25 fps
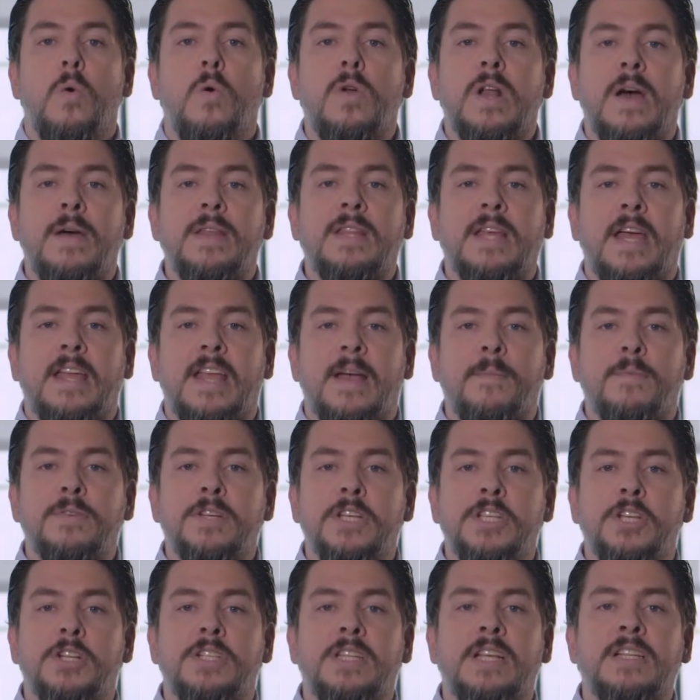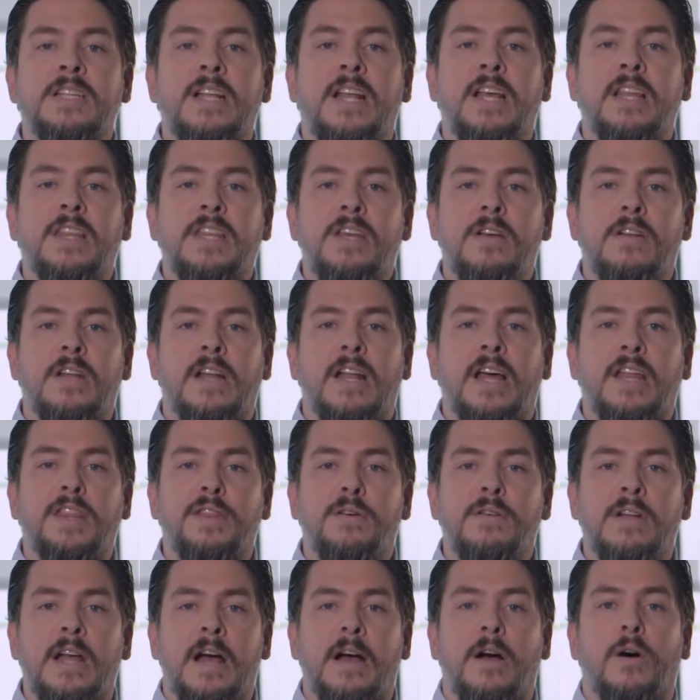Una vez que hayamos hecho esta selección en la
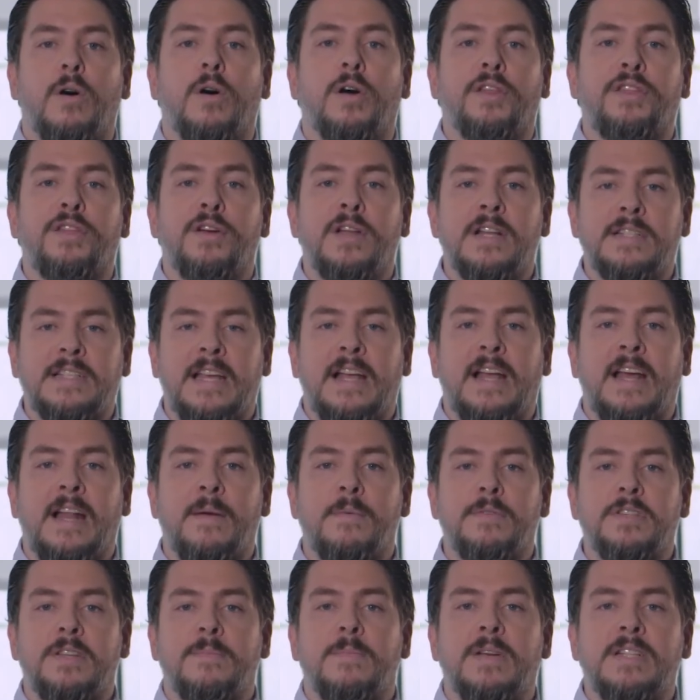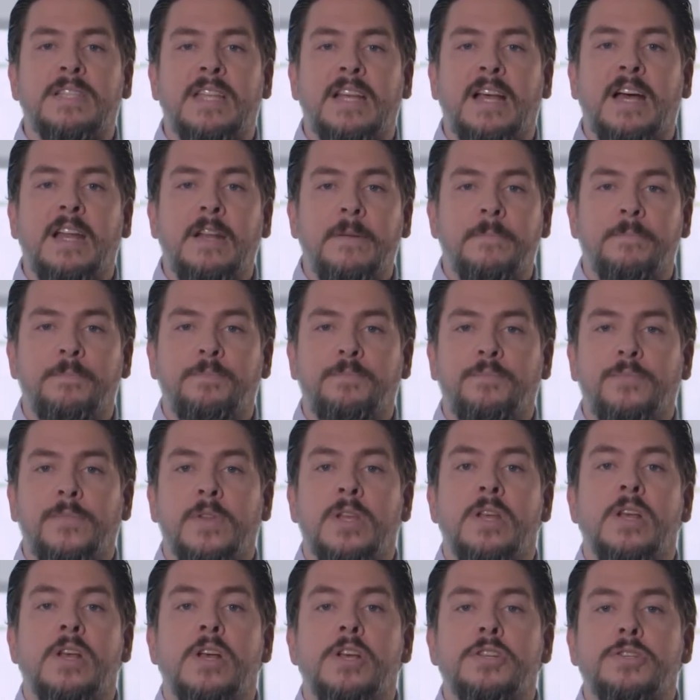zona o zonas que queramos investigar,
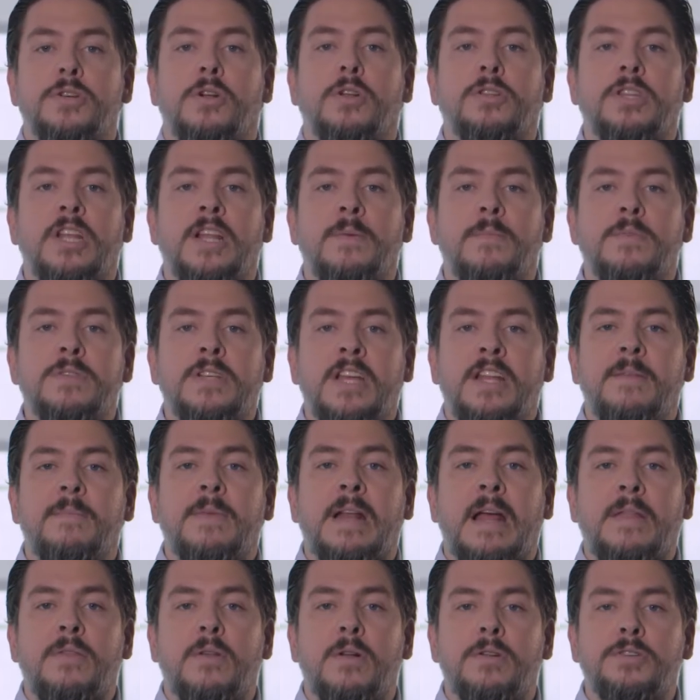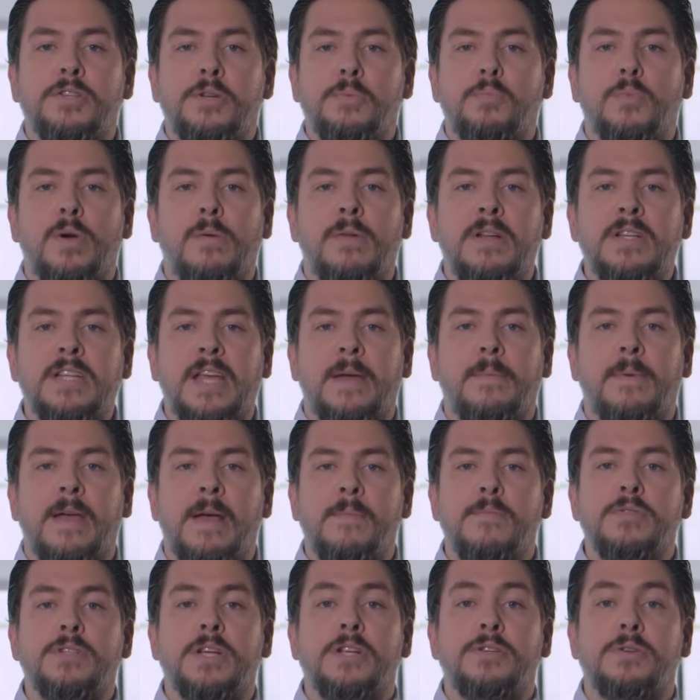solo tenemos que ir mirando los inmuebles que
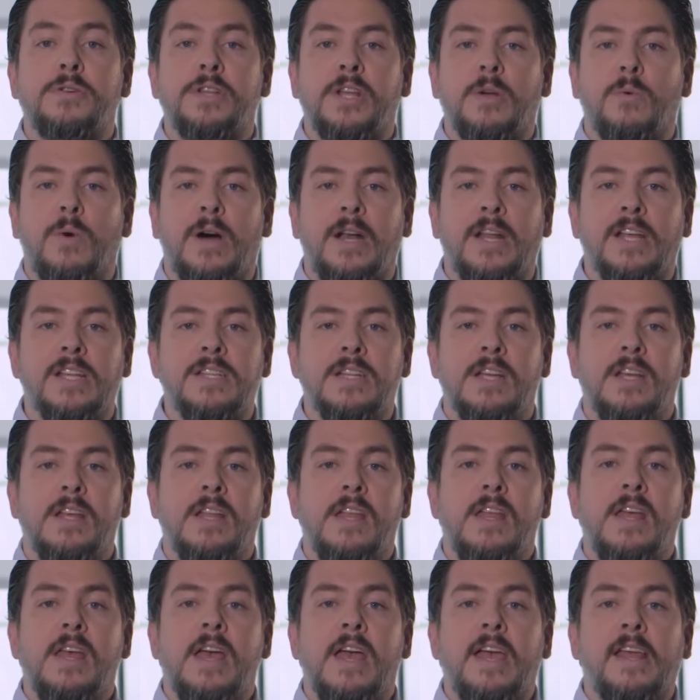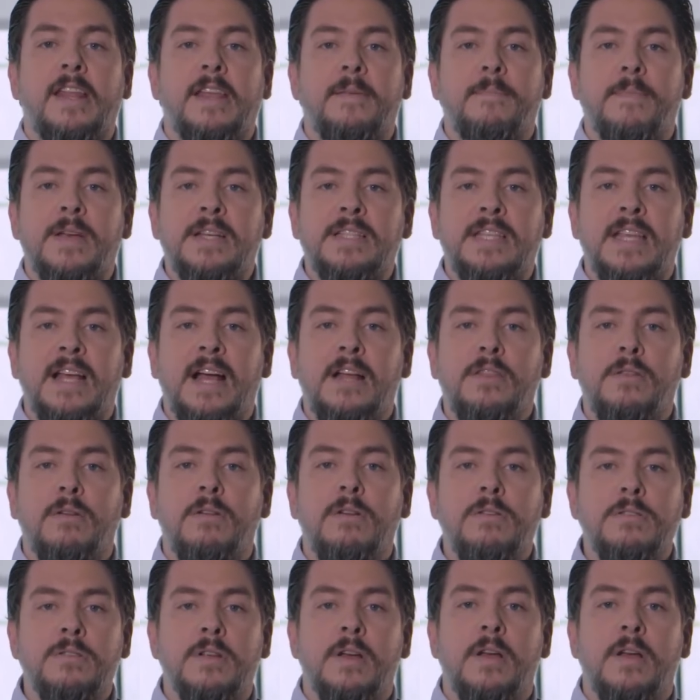veamos que son iguales e ir investigándolos